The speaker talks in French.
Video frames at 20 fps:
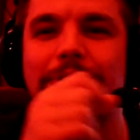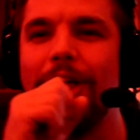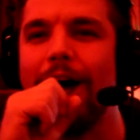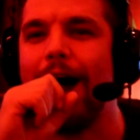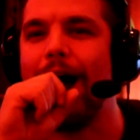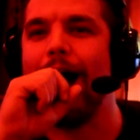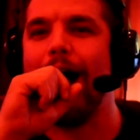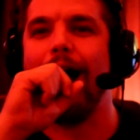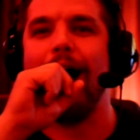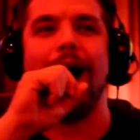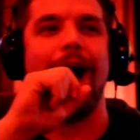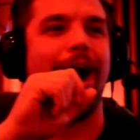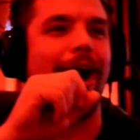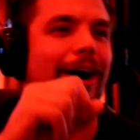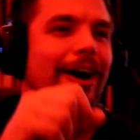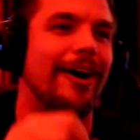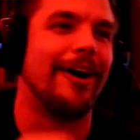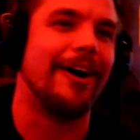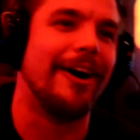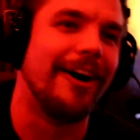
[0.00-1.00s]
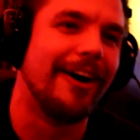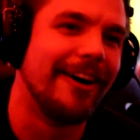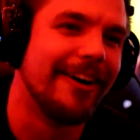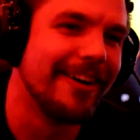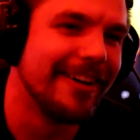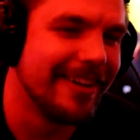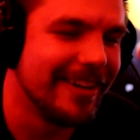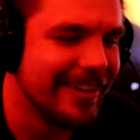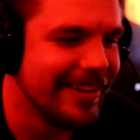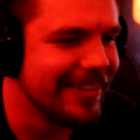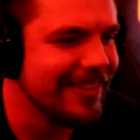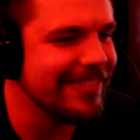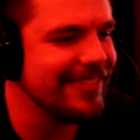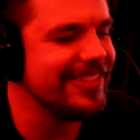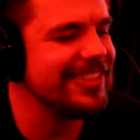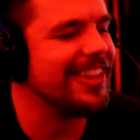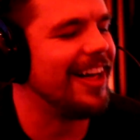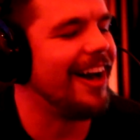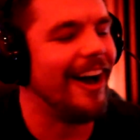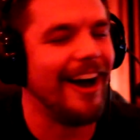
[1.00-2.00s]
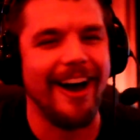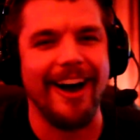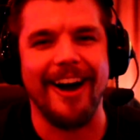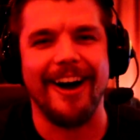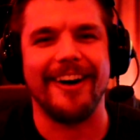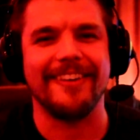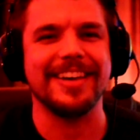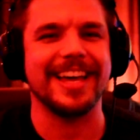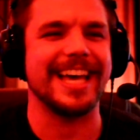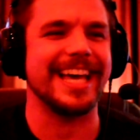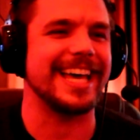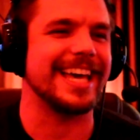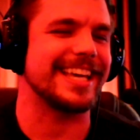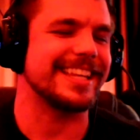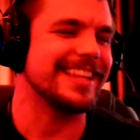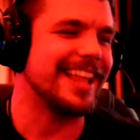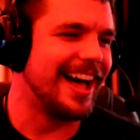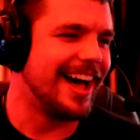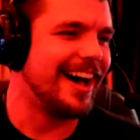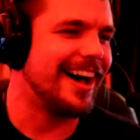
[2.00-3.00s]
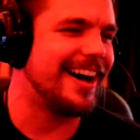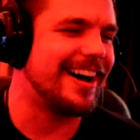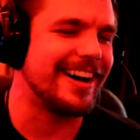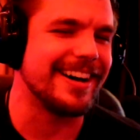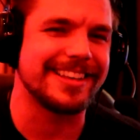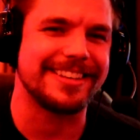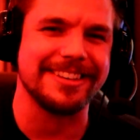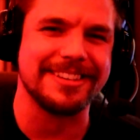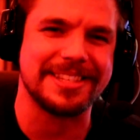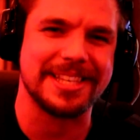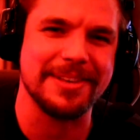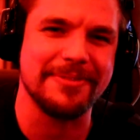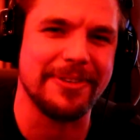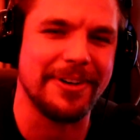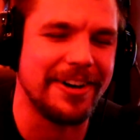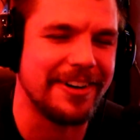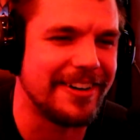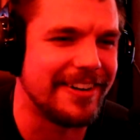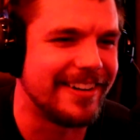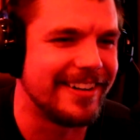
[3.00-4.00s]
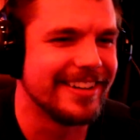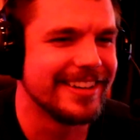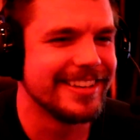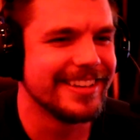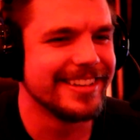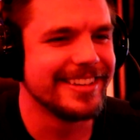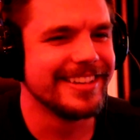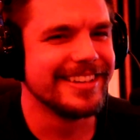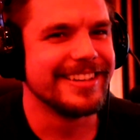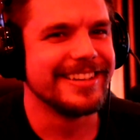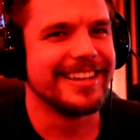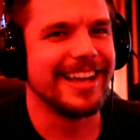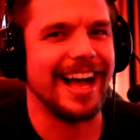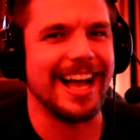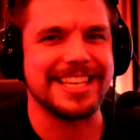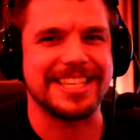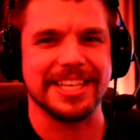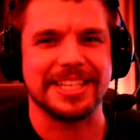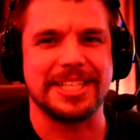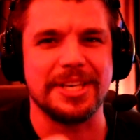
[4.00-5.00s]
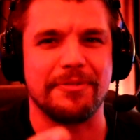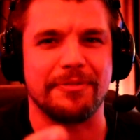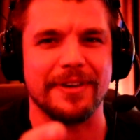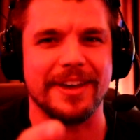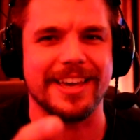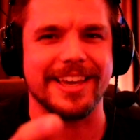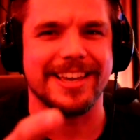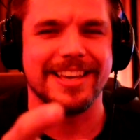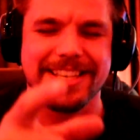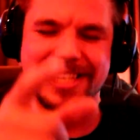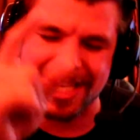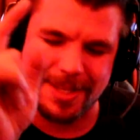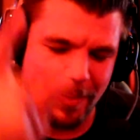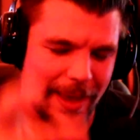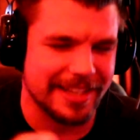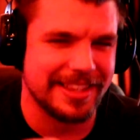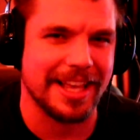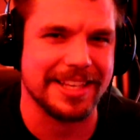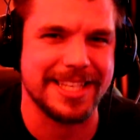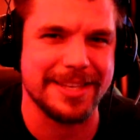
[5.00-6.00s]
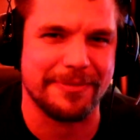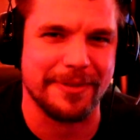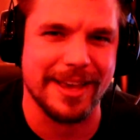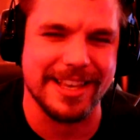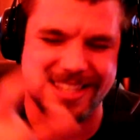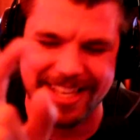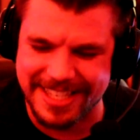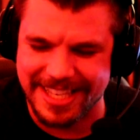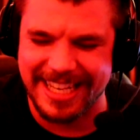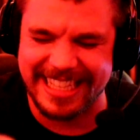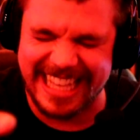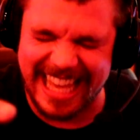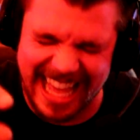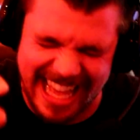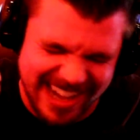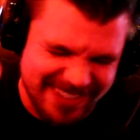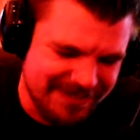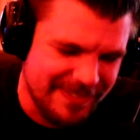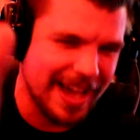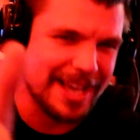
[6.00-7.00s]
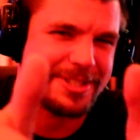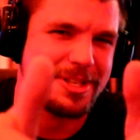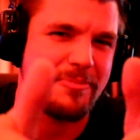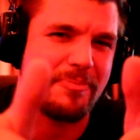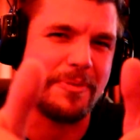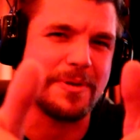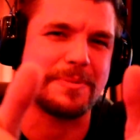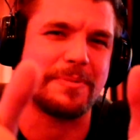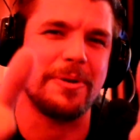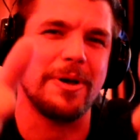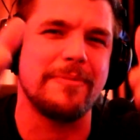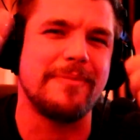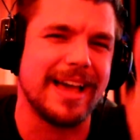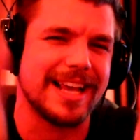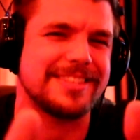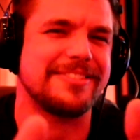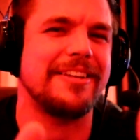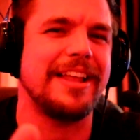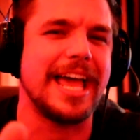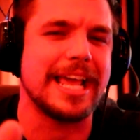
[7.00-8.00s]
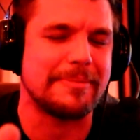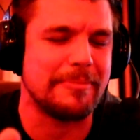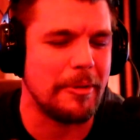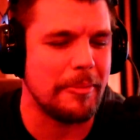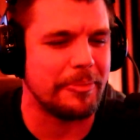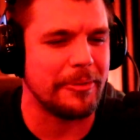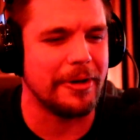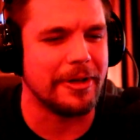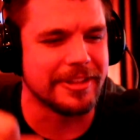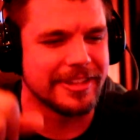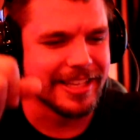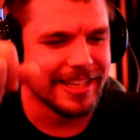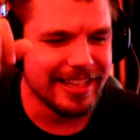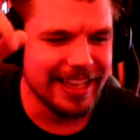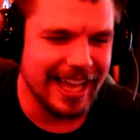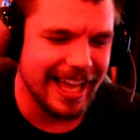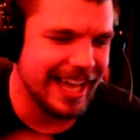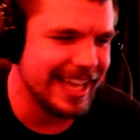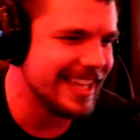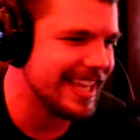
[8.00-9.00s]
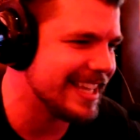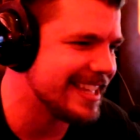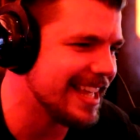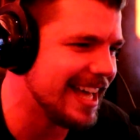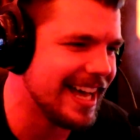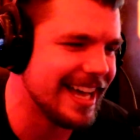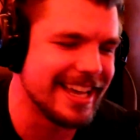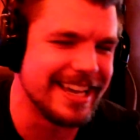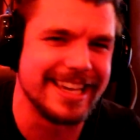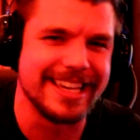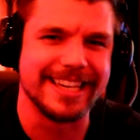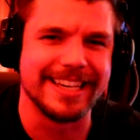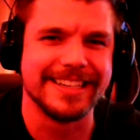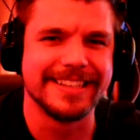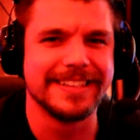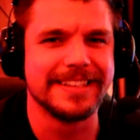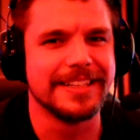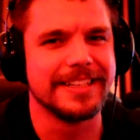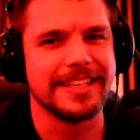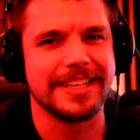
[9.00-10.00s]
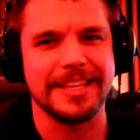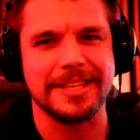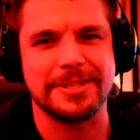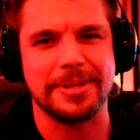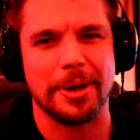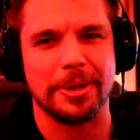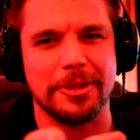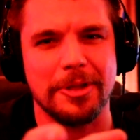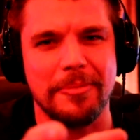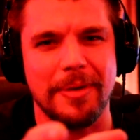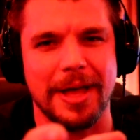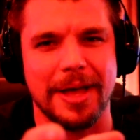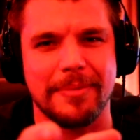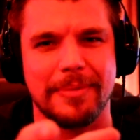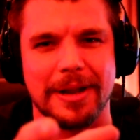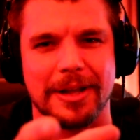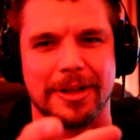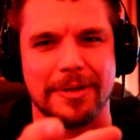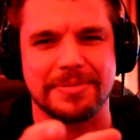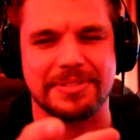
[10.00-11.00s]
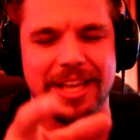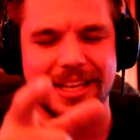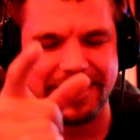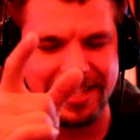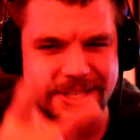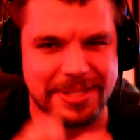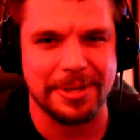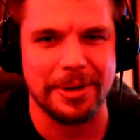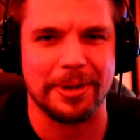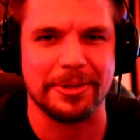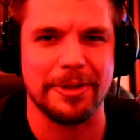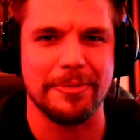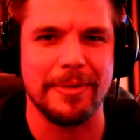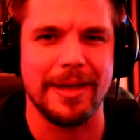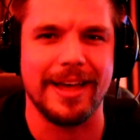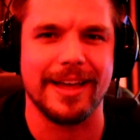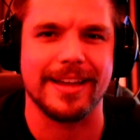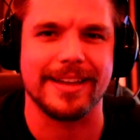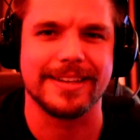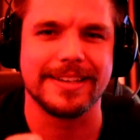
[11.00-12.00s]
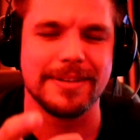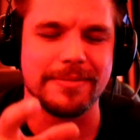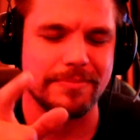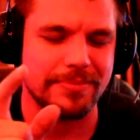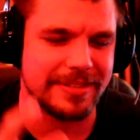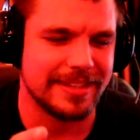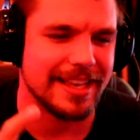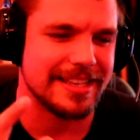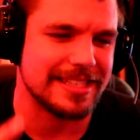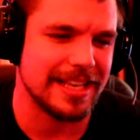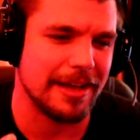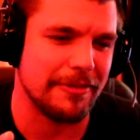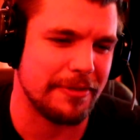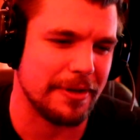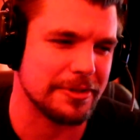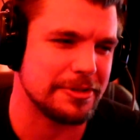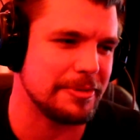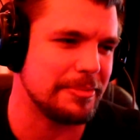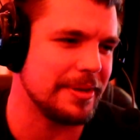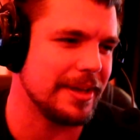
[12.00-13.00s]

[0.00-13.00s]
Non Non, mec, non, que c'est bon ah, j'ai kiffé J'espère que t'as kiffé Si c'est le cas, max de pouces bleus, max de like, mon pote Aïe, aïe, aïe Il sort demain, Black Ops 4, il sort demain Putain, ça va faire du